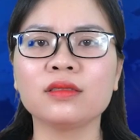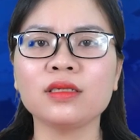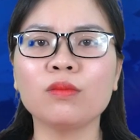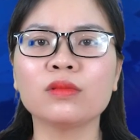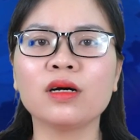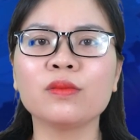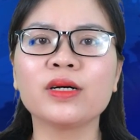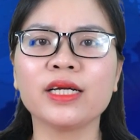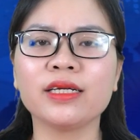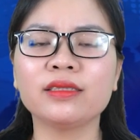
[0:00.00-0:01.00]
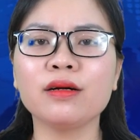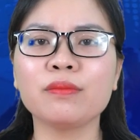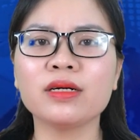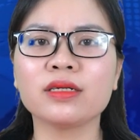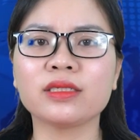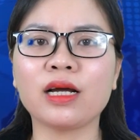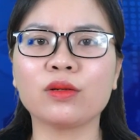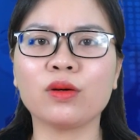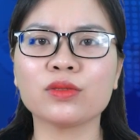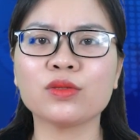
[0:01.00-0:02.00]
Trong không khí tưng bừng
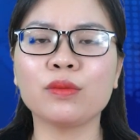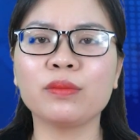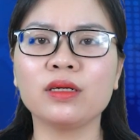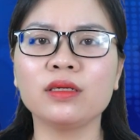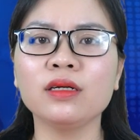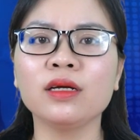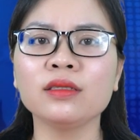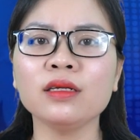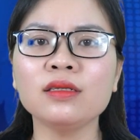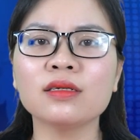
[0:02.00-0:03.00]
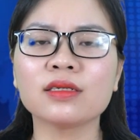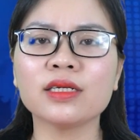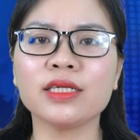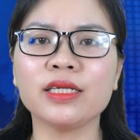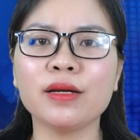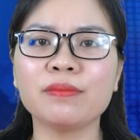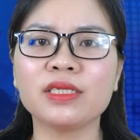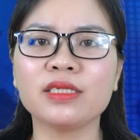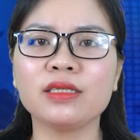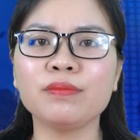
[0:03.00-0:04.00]
chào đón xuân mới, thiết thực kỷ niệm
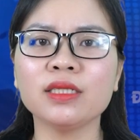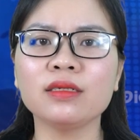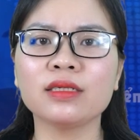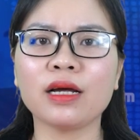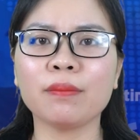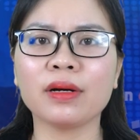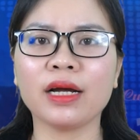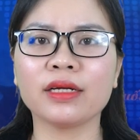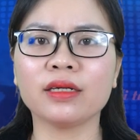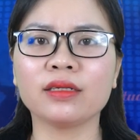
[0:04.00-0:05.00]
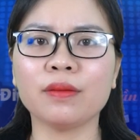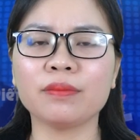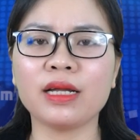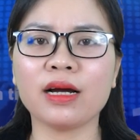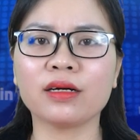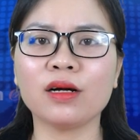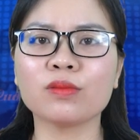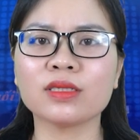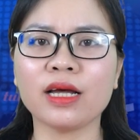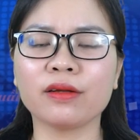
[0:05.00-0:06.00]
94 năm ngày thành lập Đảng
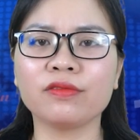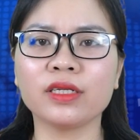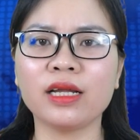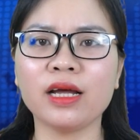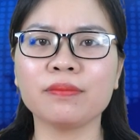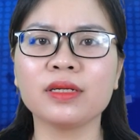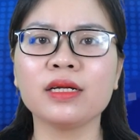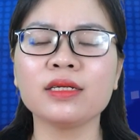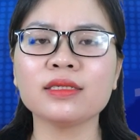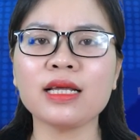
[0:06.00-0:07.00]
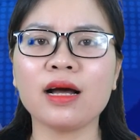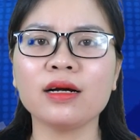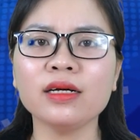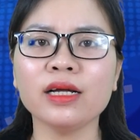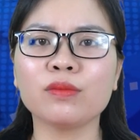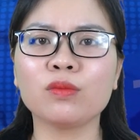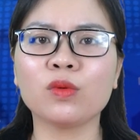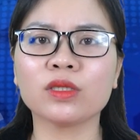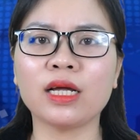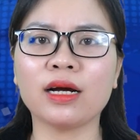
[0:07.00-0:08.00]
Cộng sản Việt Nam, sáng ngày
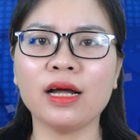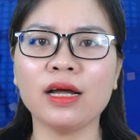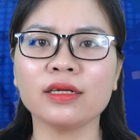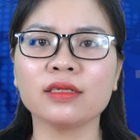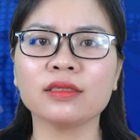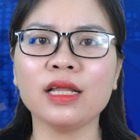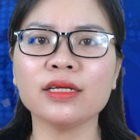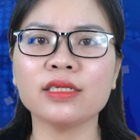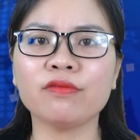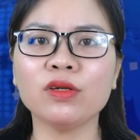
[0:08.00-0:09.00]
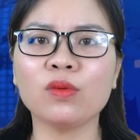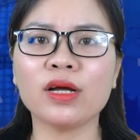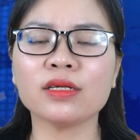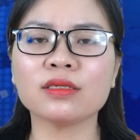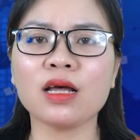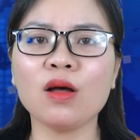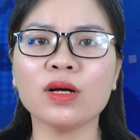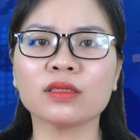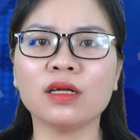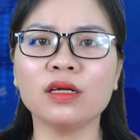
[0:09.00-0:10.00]
1 tháng 2, tại Nhà văn hóa xã
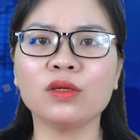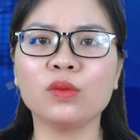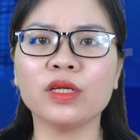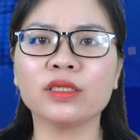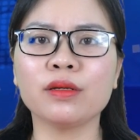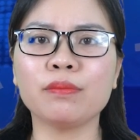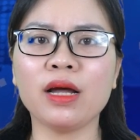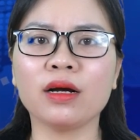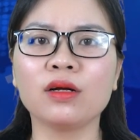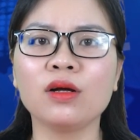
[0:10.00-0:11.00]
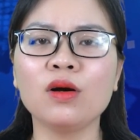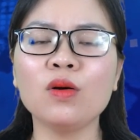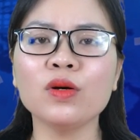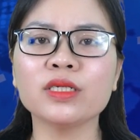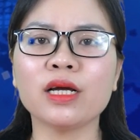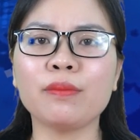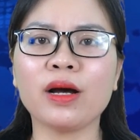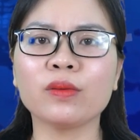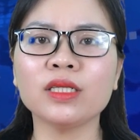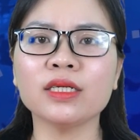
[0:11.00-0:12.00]
Hoàng Tây, huyện Kim Bảng, Hội Nhà
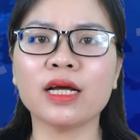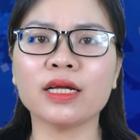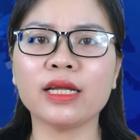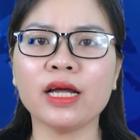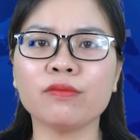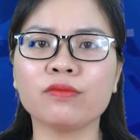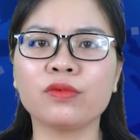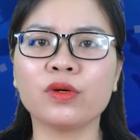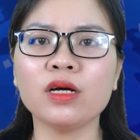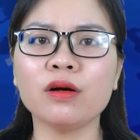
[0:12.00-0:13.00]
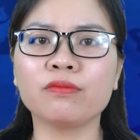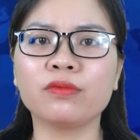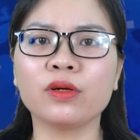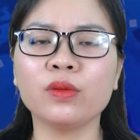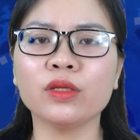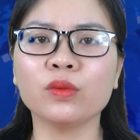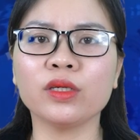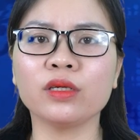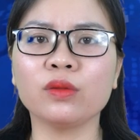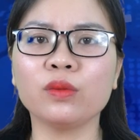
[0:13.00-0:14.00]
báo tỉnh Hà Nam phối hợp với huyện
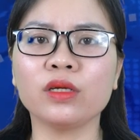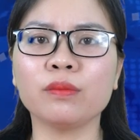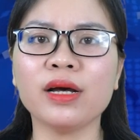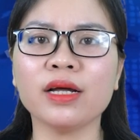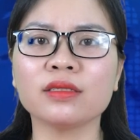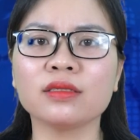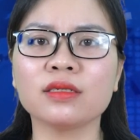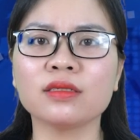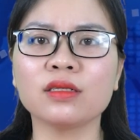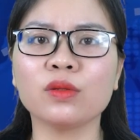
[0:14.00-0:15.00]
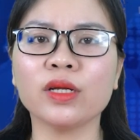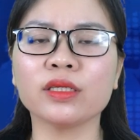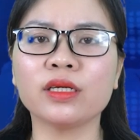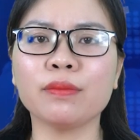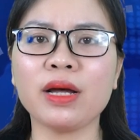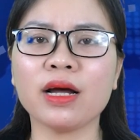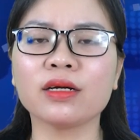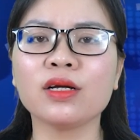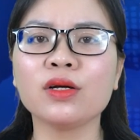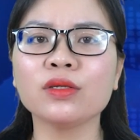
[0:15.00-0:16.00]
ủy, Ủy ban Nhân dân huyện Kim Bảng –
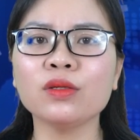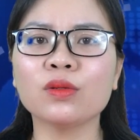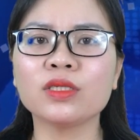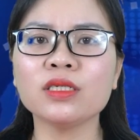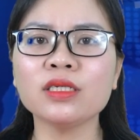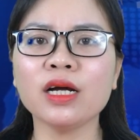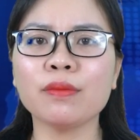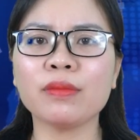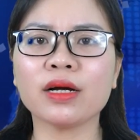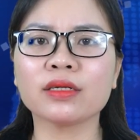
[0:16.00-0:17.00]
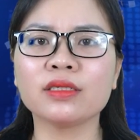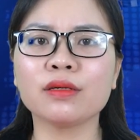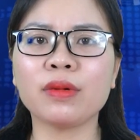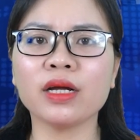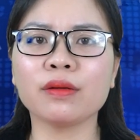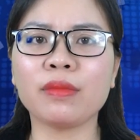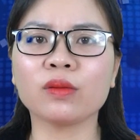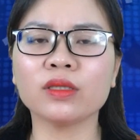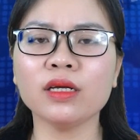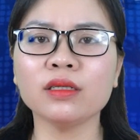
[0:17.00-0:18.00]
tổ chức khai mạc trưng bày
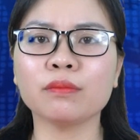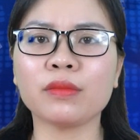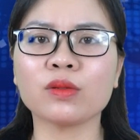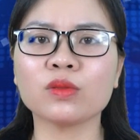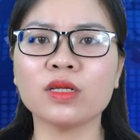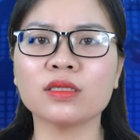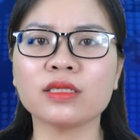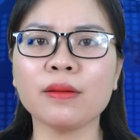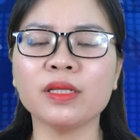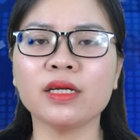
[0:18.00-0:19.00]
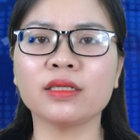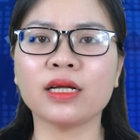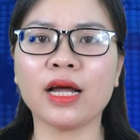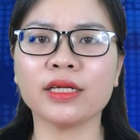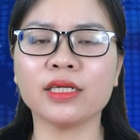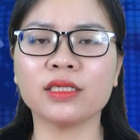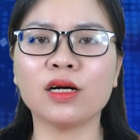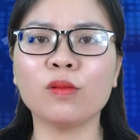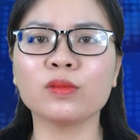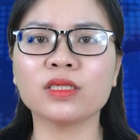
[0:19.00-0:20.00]
báo Tết Báo Xuân Giáp Thìn
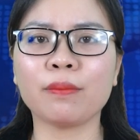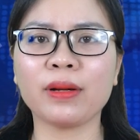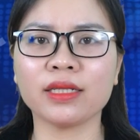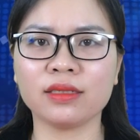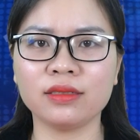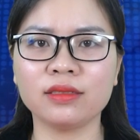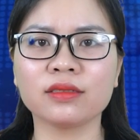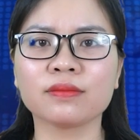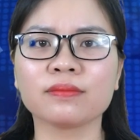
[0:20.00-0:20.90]
2024.